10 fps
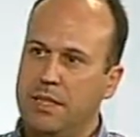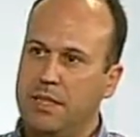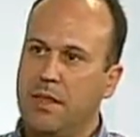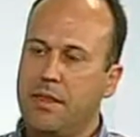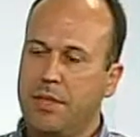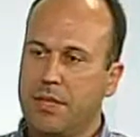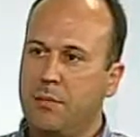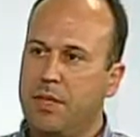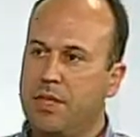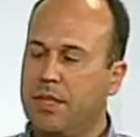y en cierta
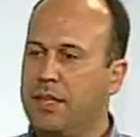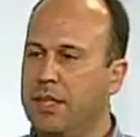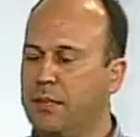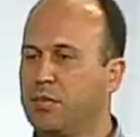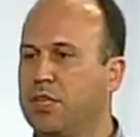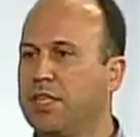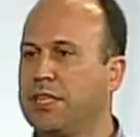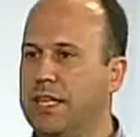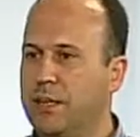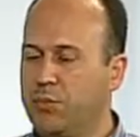medida digamos que
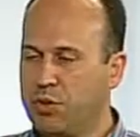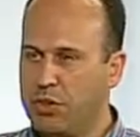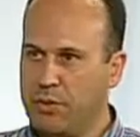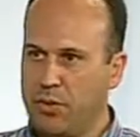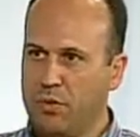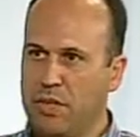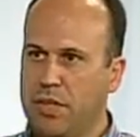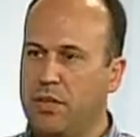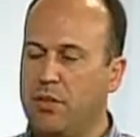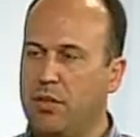desde la aproximación
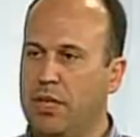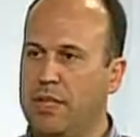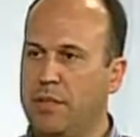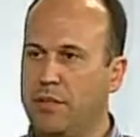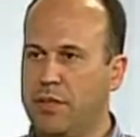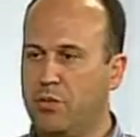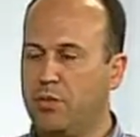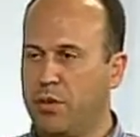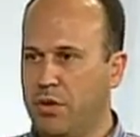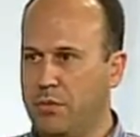tradicional también hay un
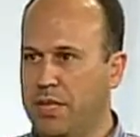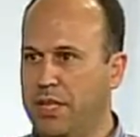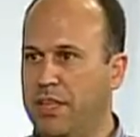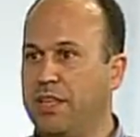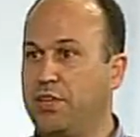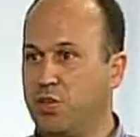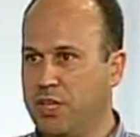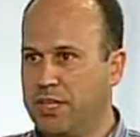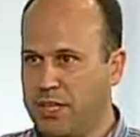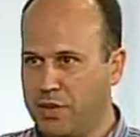problema de
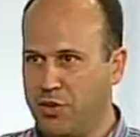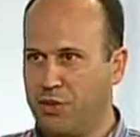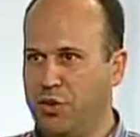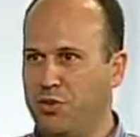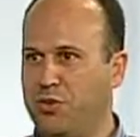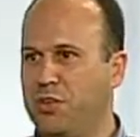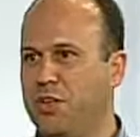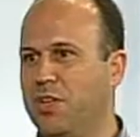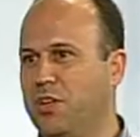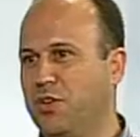desorientación
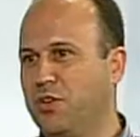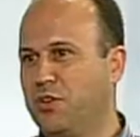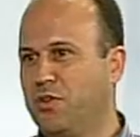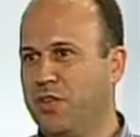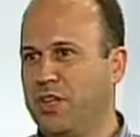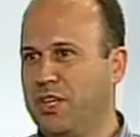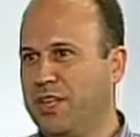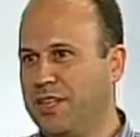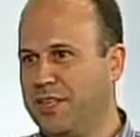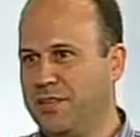o
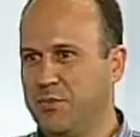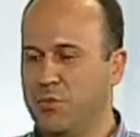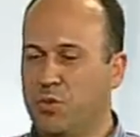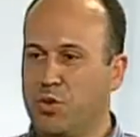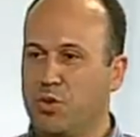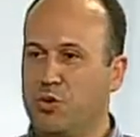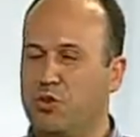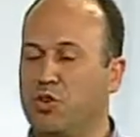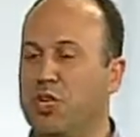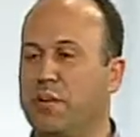de un poco
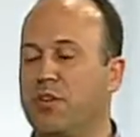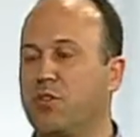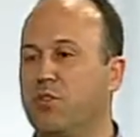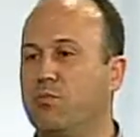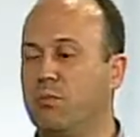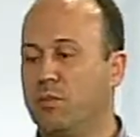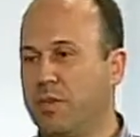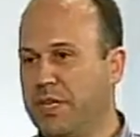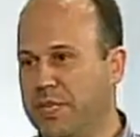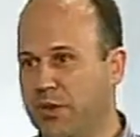no saber cómo
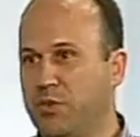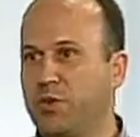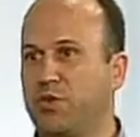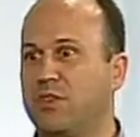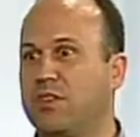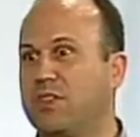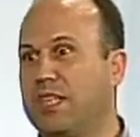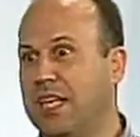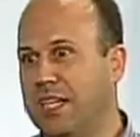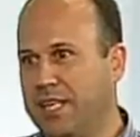moverse cuando
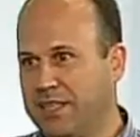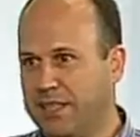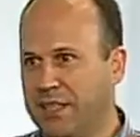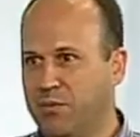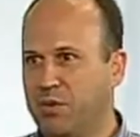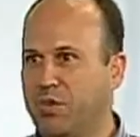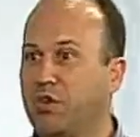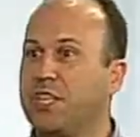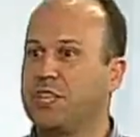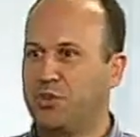sales digamos de
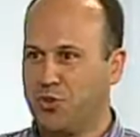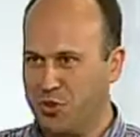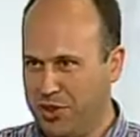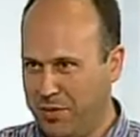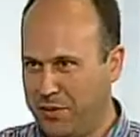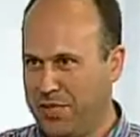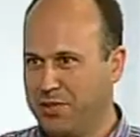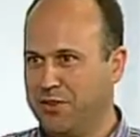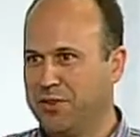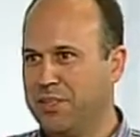lo que has hecho toda la vida.
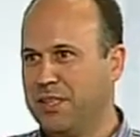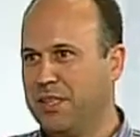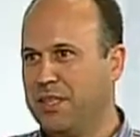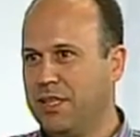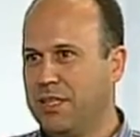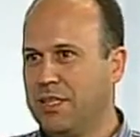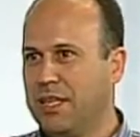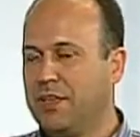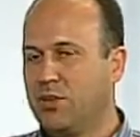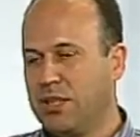¿no? Claro.
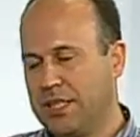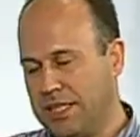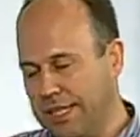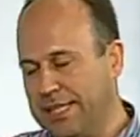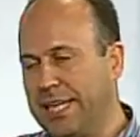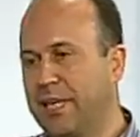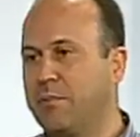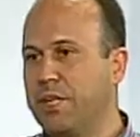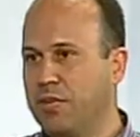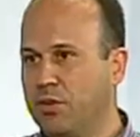Entonces está
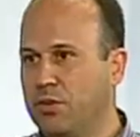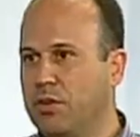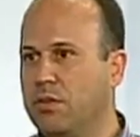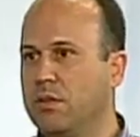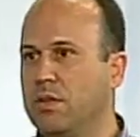cambiando,